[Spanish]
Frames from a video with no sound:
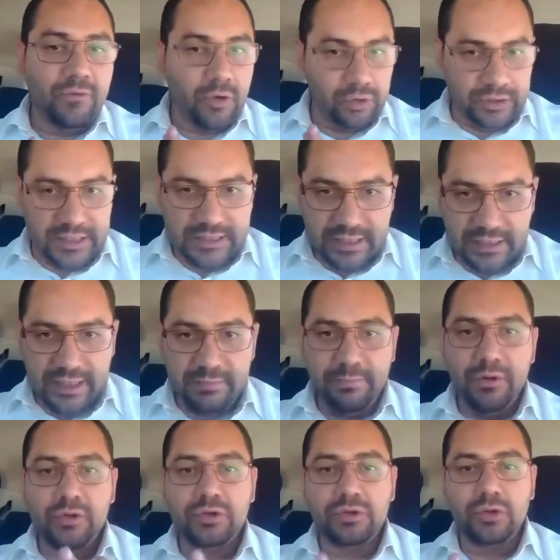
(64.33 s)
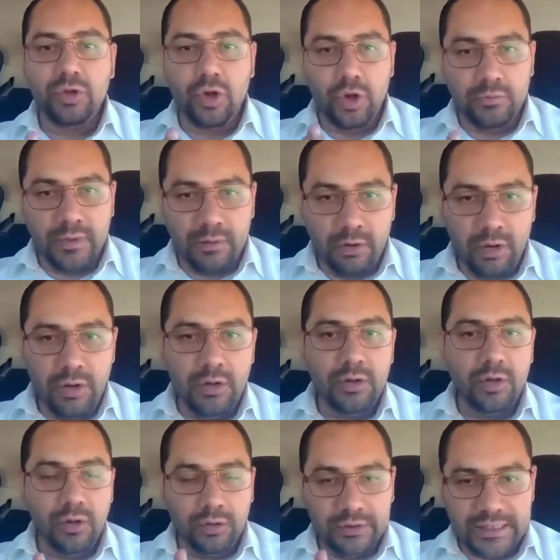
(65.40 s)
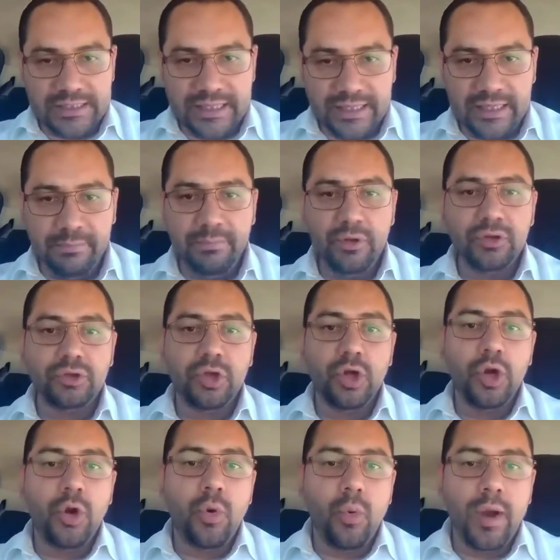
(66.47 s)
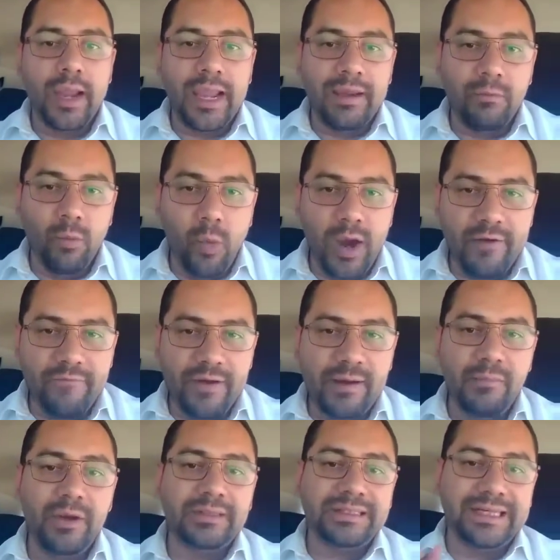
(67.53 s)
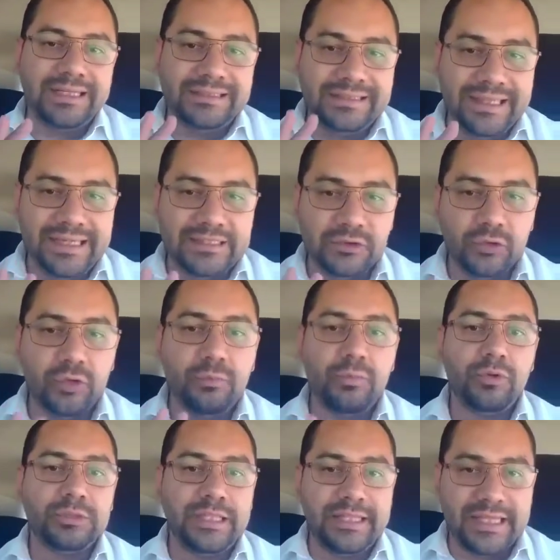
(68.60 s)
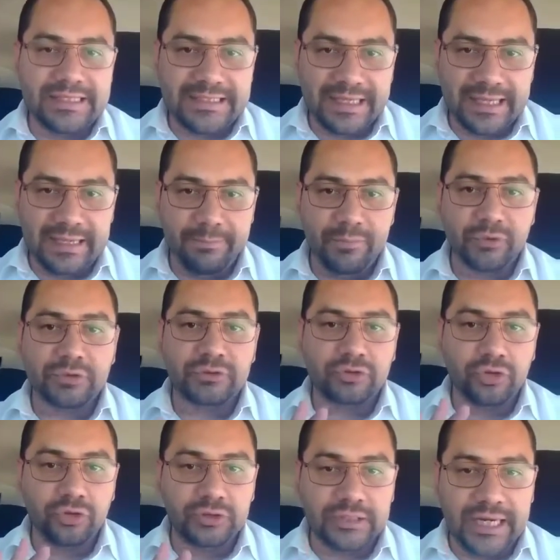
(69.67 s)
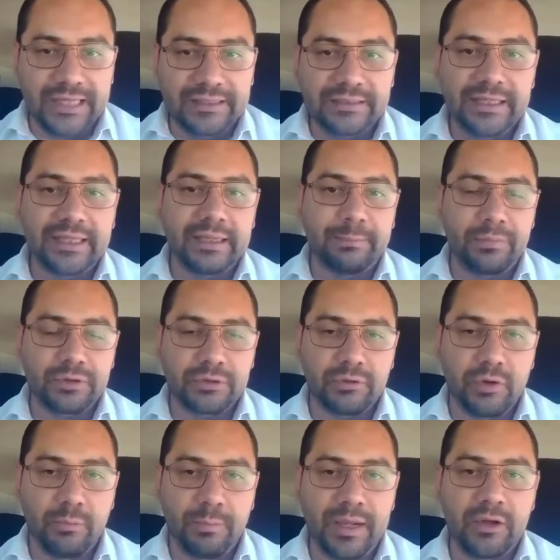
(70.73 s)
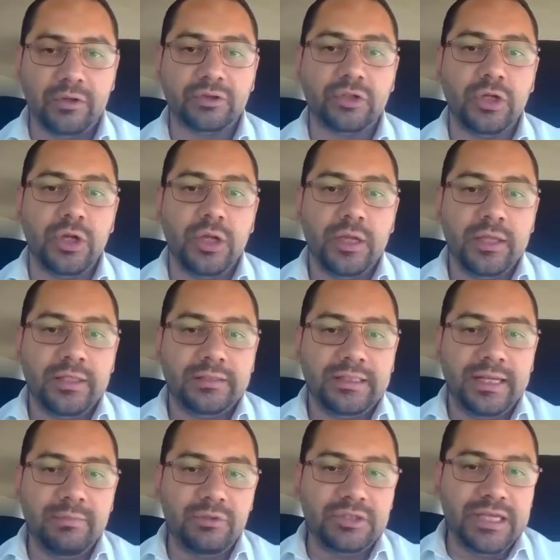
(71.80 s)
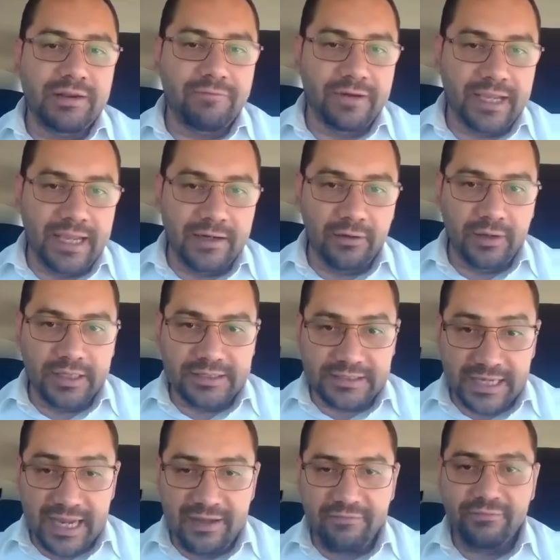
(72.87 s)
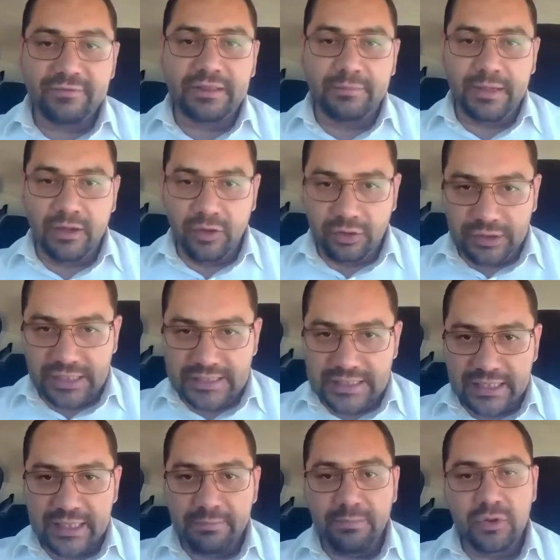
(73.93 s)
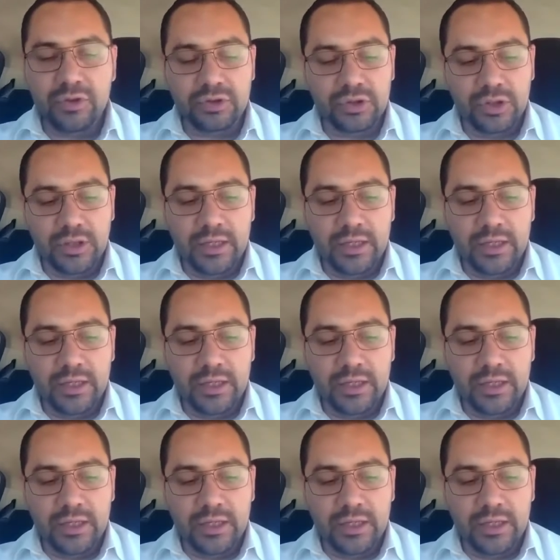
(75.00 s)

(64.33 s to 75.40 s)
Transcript: con 10 equipos, CONMEBOL con 10 equipos. En UEFA vamos a tener 3 grupos de 10 equipos, son 30 equipos europeos. Tenemos el africano que es CAF, también con 10 equipos,